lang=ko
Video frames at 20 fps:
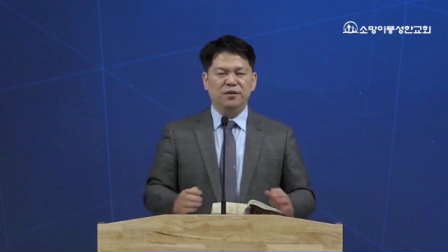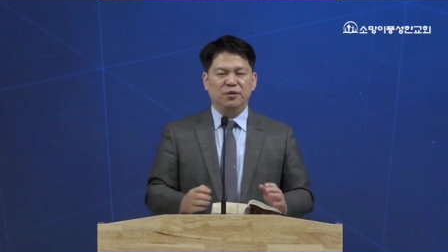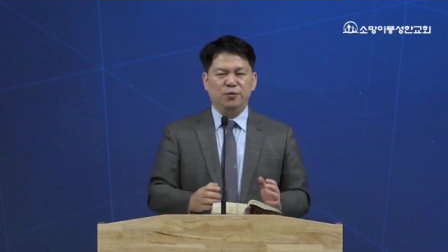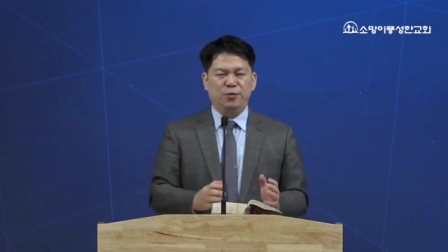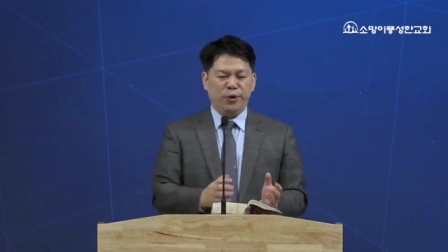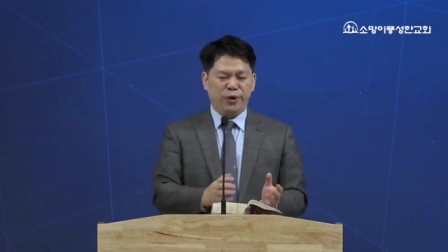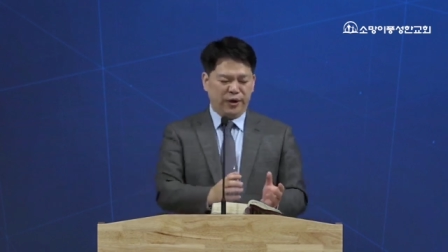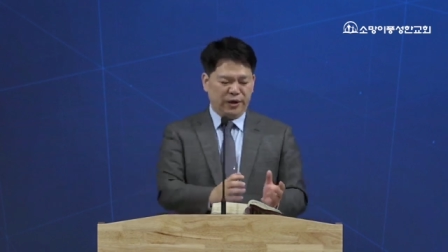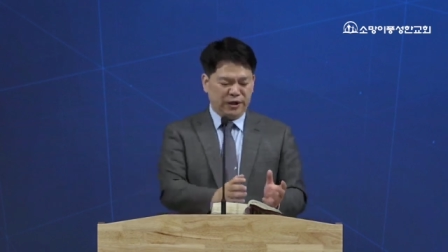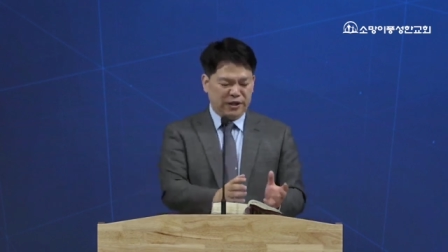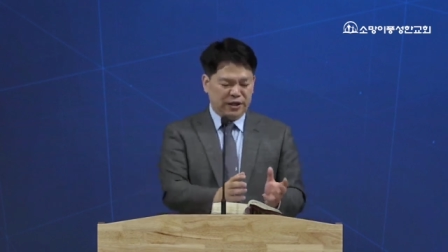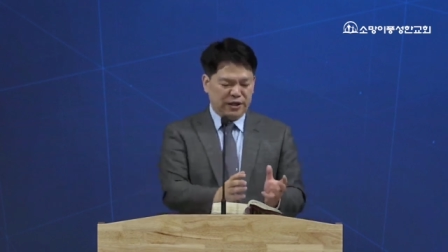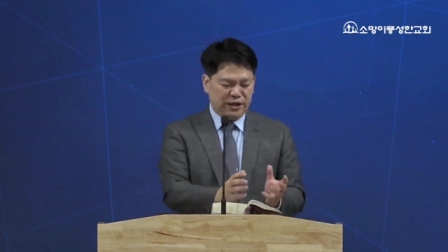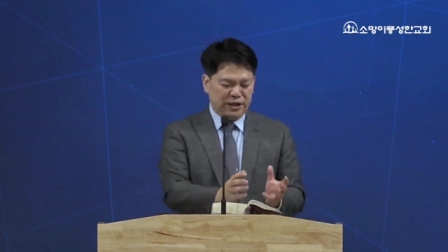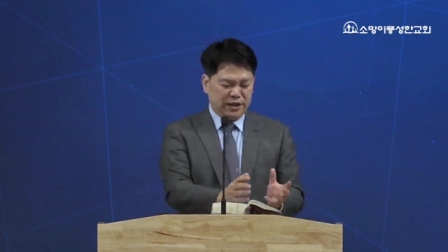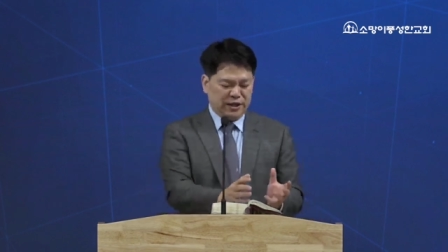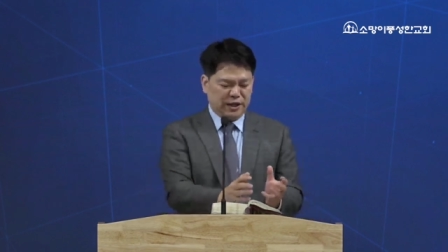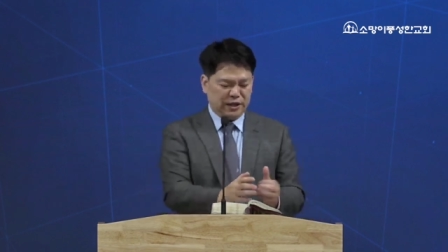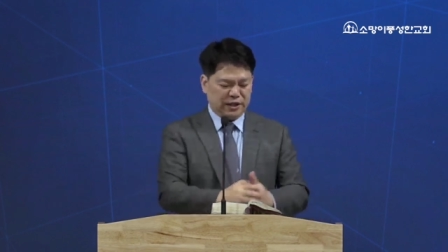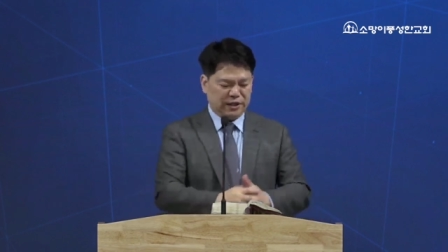왜
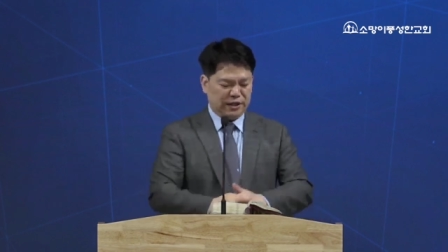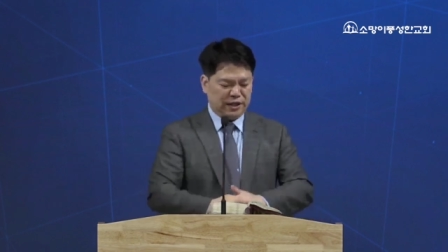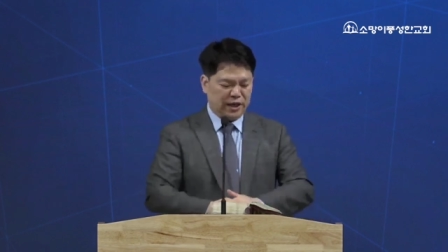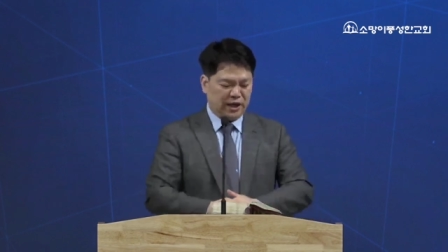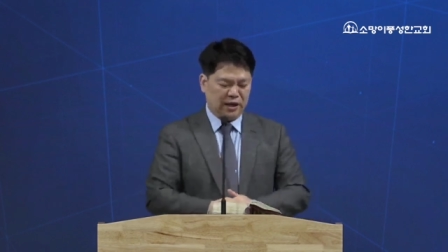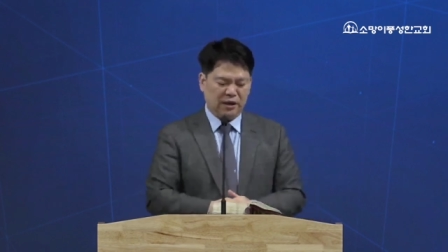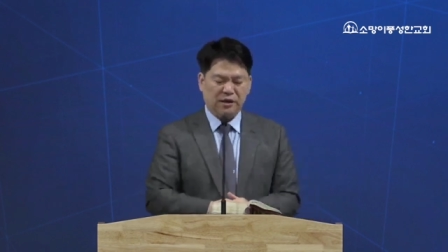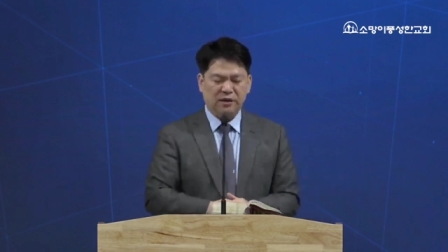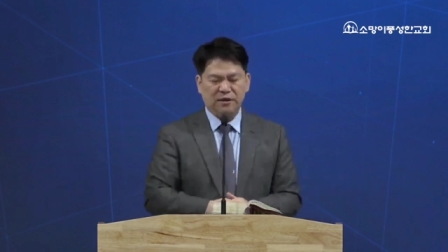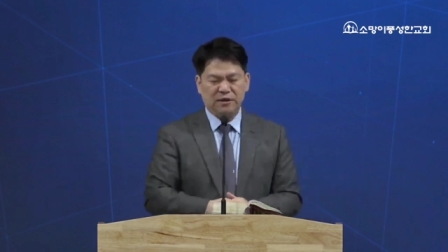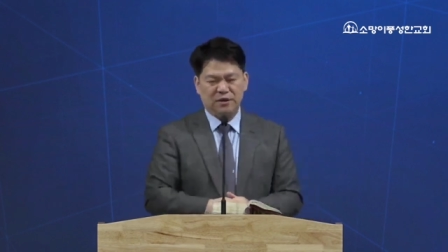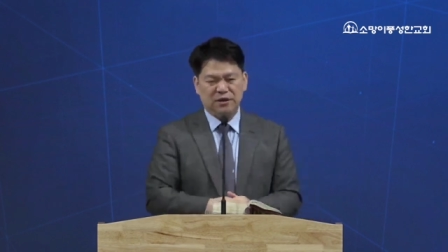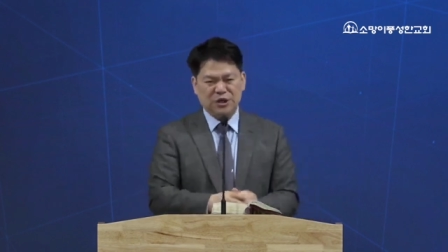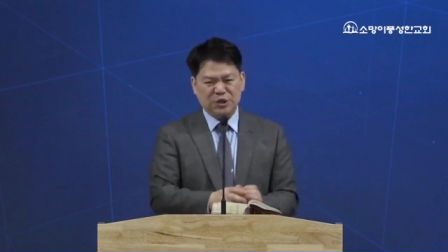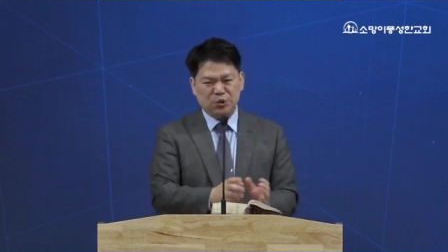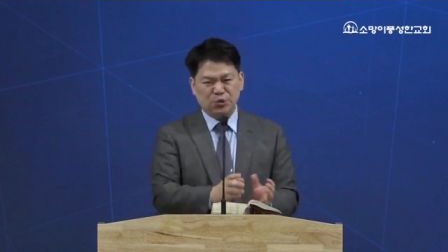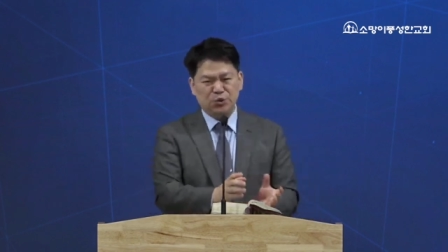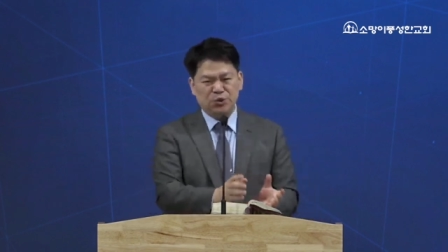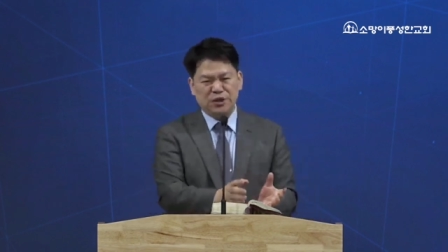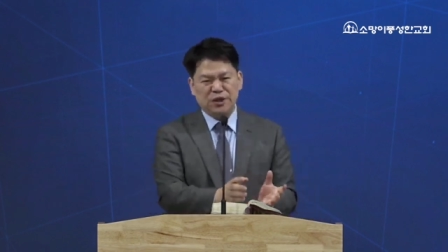이 이야기가
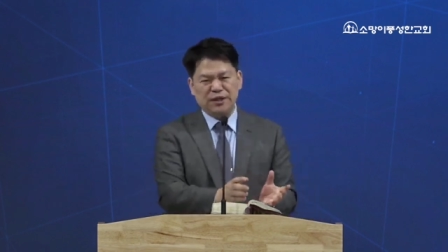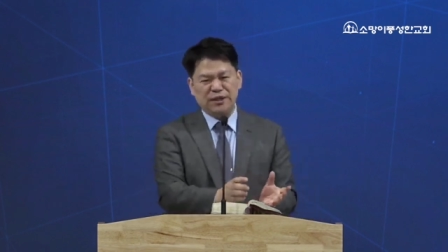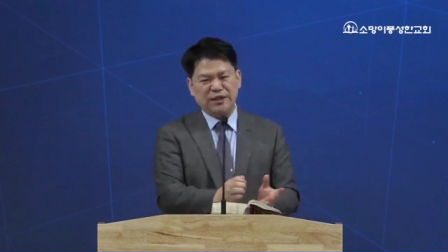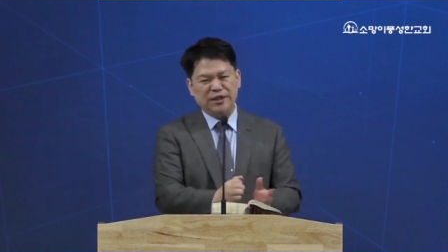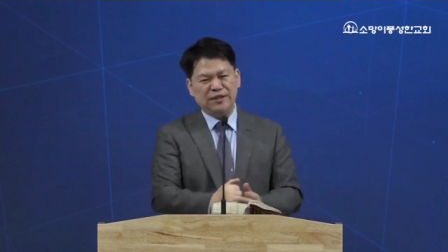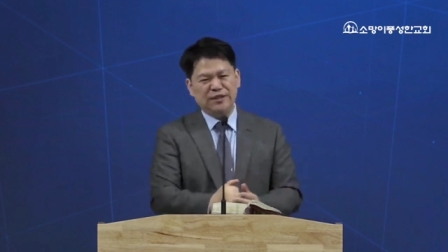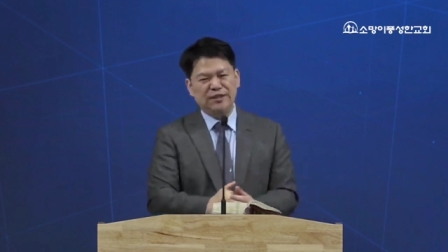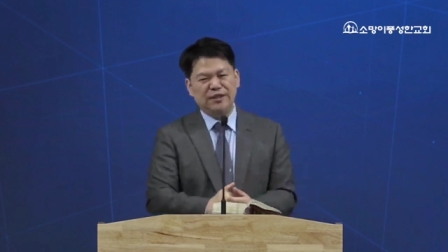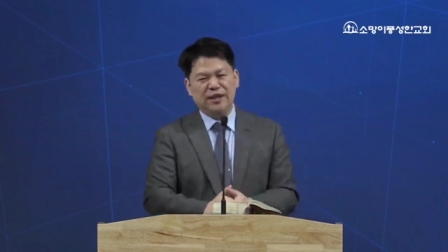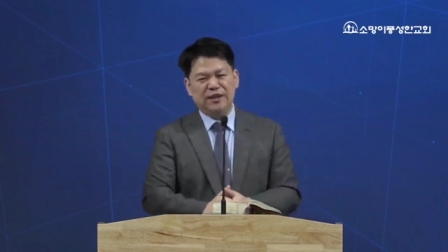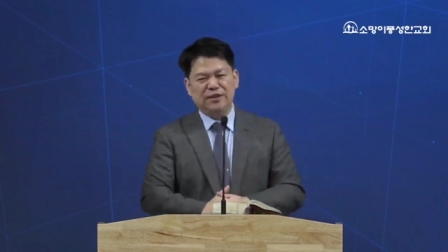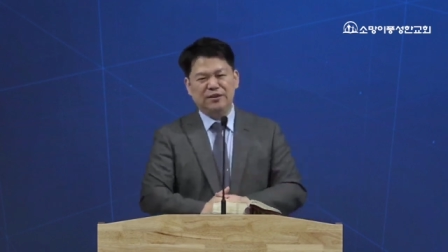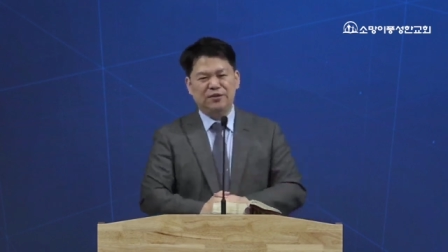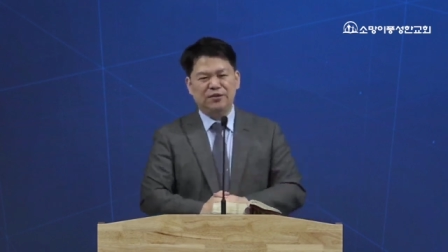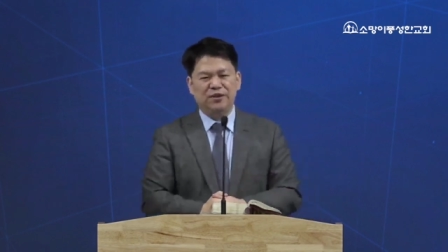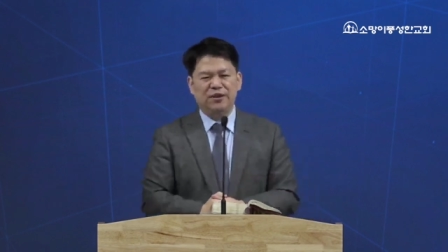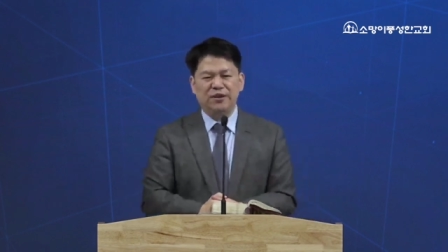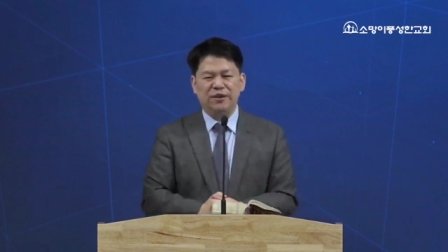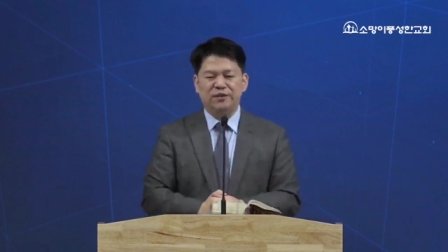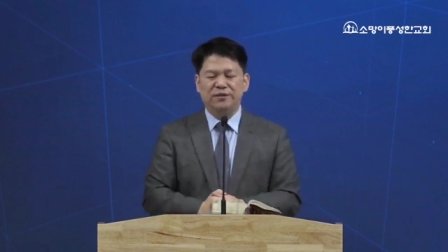여기에 있냐는
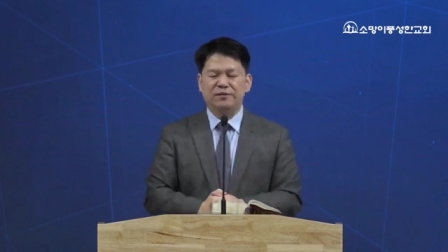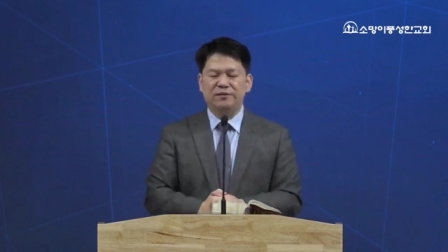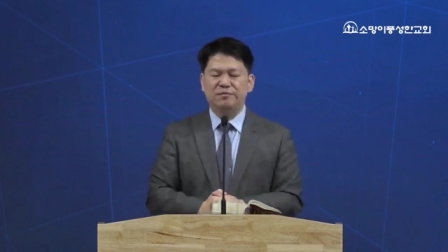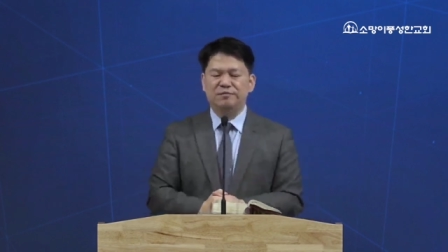거예요.